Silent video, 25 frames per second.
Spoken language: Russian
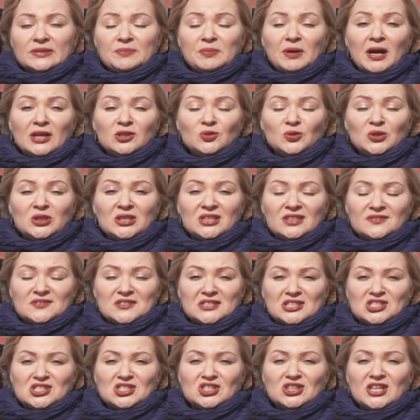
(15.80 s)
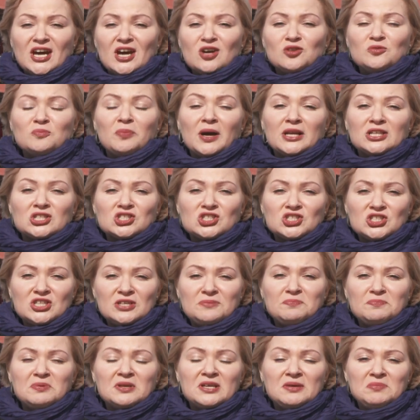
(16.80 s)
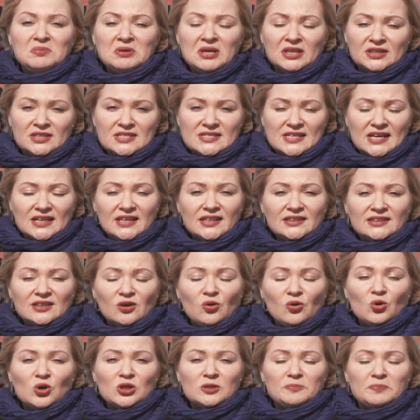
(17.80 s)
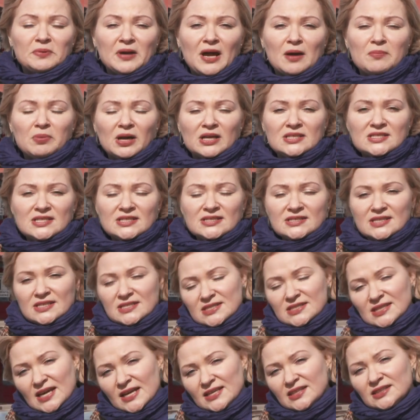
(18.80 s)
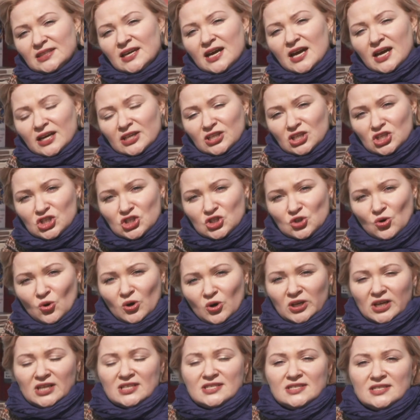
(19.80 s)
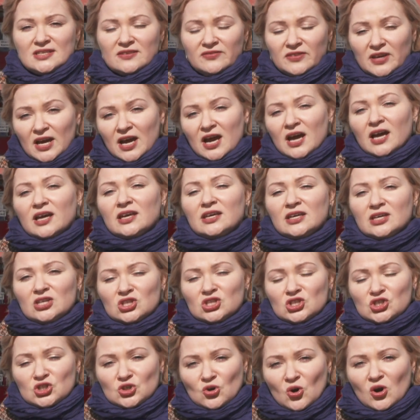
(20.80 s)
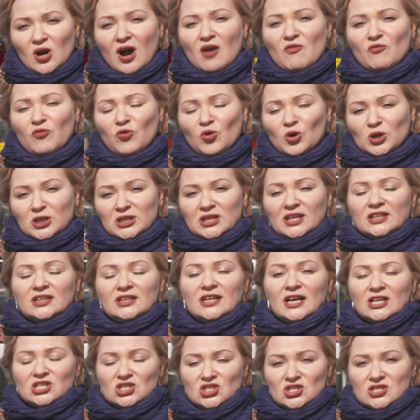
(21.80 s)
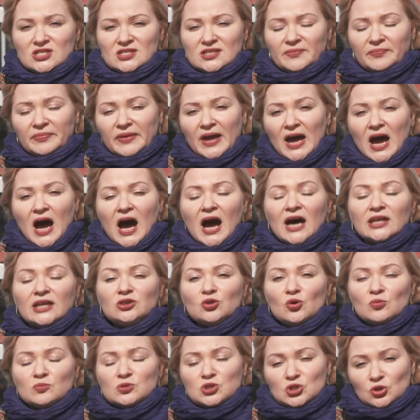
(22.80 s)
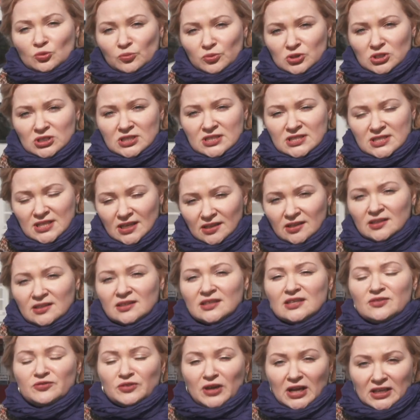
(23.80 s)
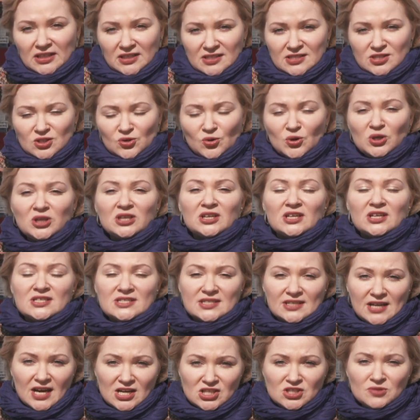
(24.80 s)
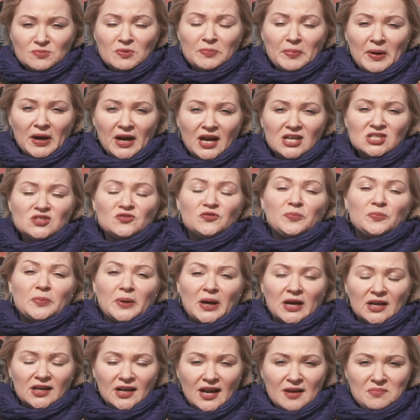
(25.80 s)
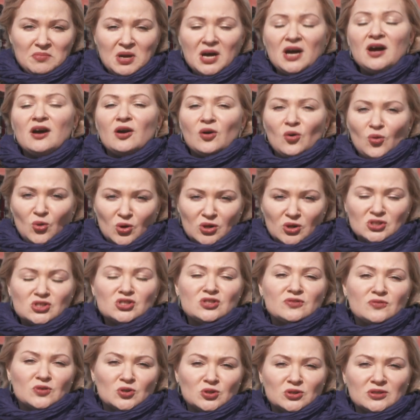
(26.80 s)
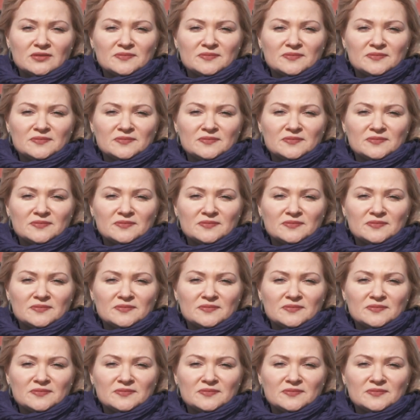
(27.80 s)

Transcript: году Кировск ожидают большие перемены. За лето город преобразится и станет еще красивее и еще комфортнее для жизни. О том, что будет сделано и в какие сроки, расскажем и покажем в программе «Город живет».